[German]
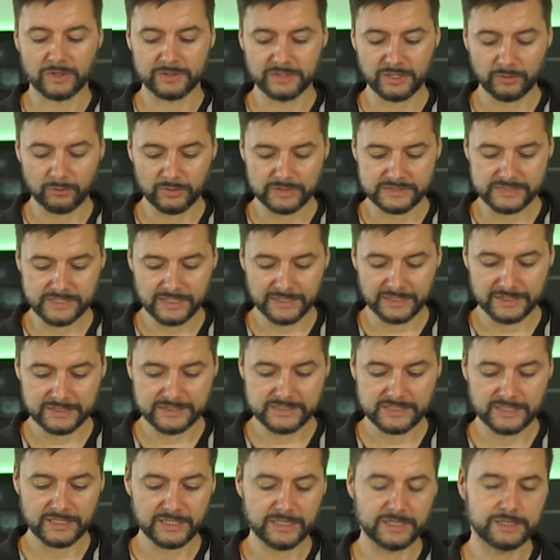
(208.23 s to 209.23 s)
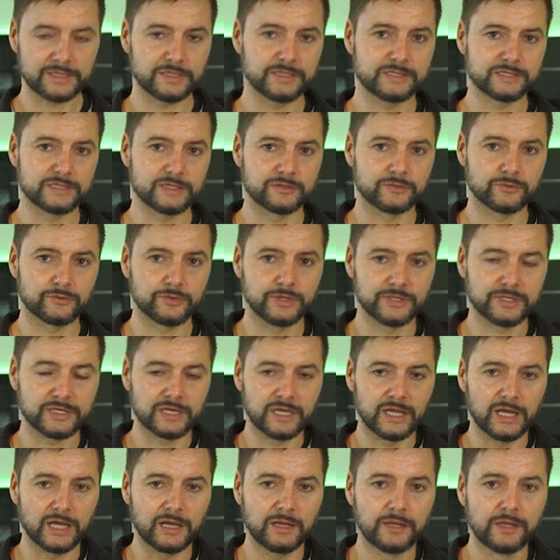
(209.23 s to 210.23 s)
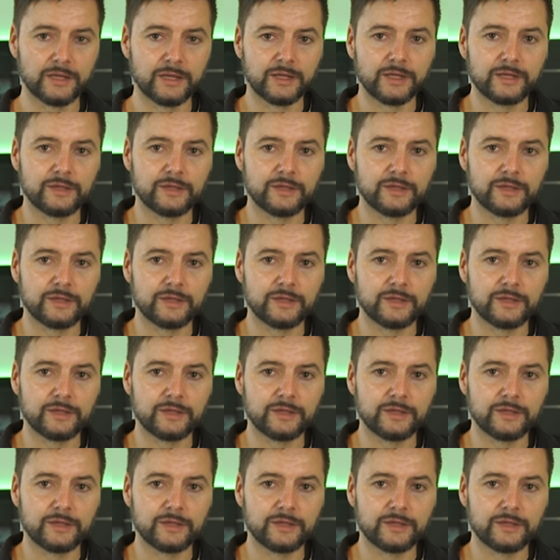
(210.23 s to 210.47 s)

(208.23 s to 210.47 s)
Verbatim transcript: Dauert seine Zeit, ist natürlich klar.